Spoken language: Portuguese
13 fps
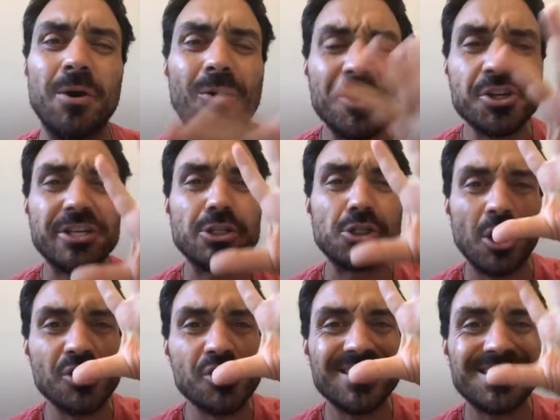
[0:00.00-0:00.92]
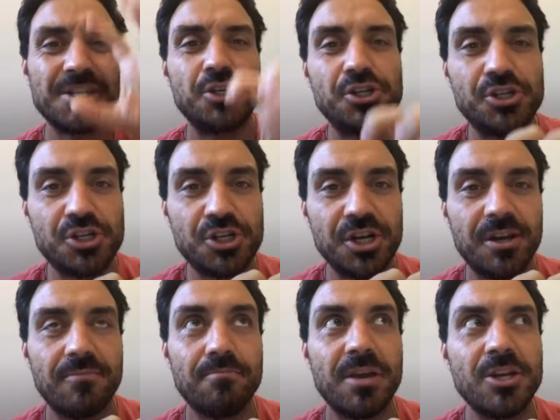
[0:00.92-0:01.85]
eu acho que só de
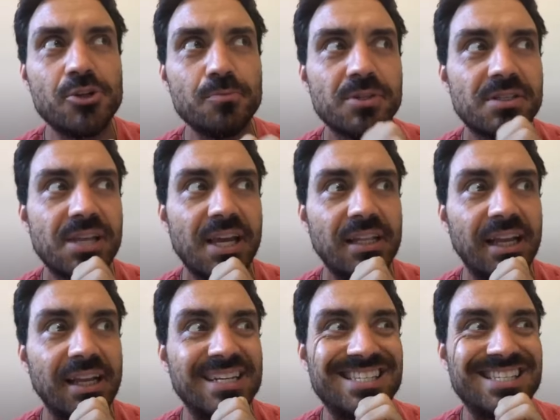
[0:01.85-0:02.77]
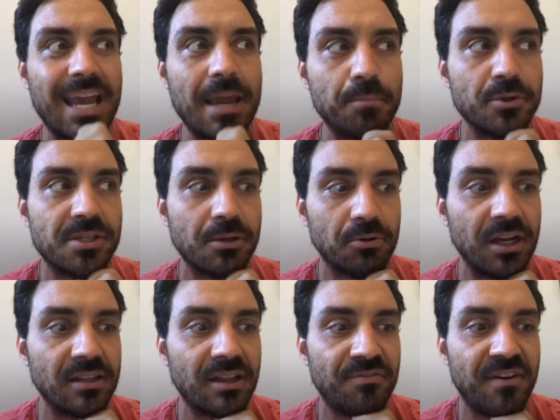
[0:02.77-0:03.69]
assistir, mesmo sem entender 100% o que
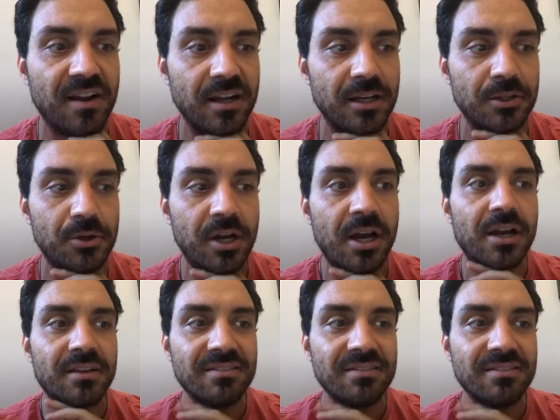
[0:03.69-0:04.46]
ele está falando,